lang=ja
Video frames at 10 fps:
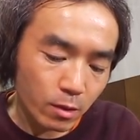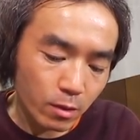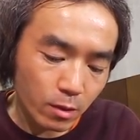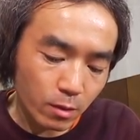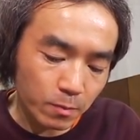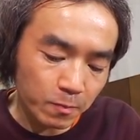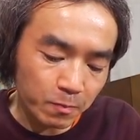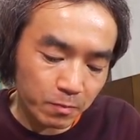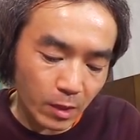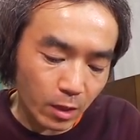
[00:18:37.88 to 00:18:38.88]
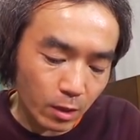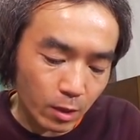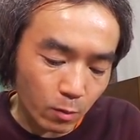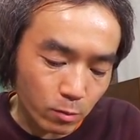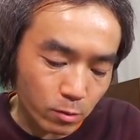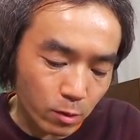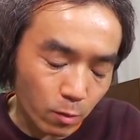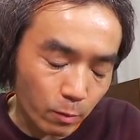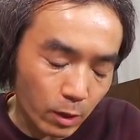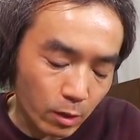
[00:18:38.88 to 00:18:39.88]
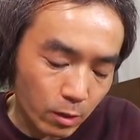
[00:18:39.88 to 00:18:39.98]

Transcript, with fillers: え元気のすりごま